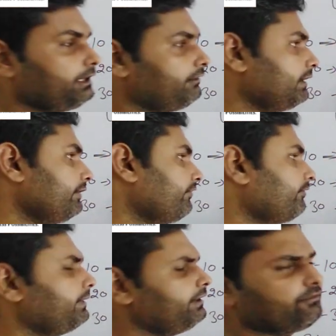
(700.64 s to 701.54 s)
आने वाला है
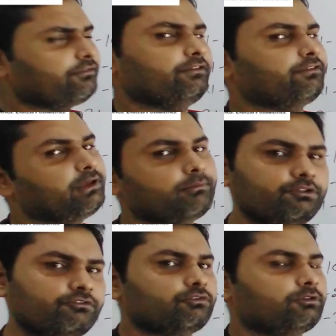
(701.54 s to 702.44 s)
जिसमें इस चीज़ की
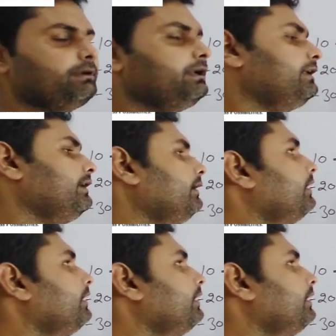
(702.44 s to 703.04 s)
हमें ज़रूरत पड़ेगी